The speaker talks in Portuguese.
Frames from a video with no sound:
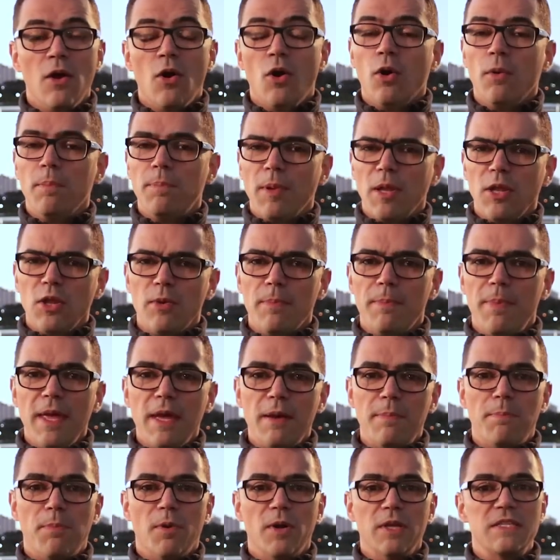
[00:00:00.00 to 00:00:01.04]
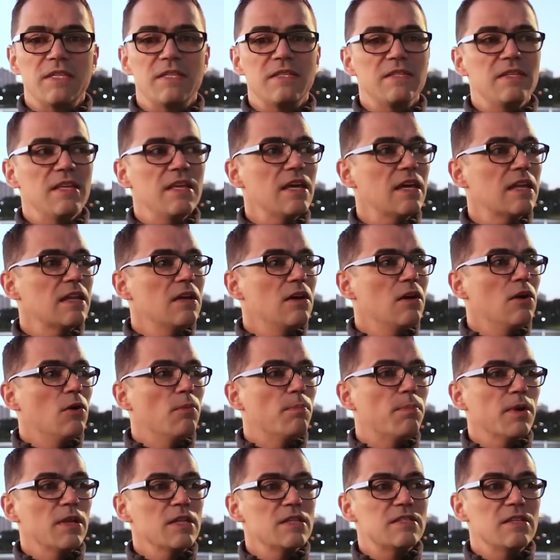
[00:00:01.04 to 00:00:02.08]
Um plano B pode ser,
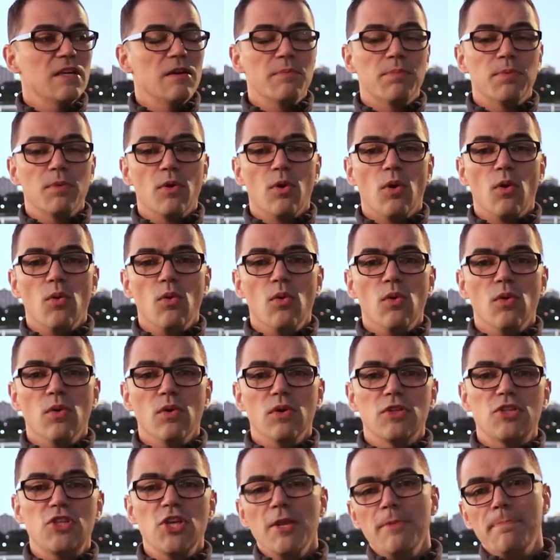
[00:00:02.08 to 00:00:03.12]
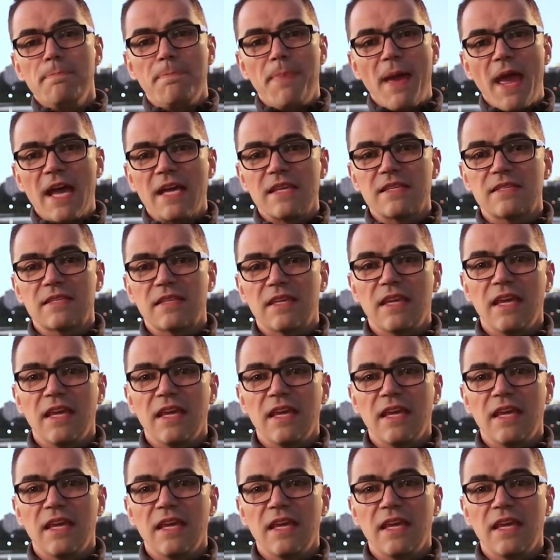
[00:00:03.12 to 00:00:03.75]
por exemplo, o Gympass,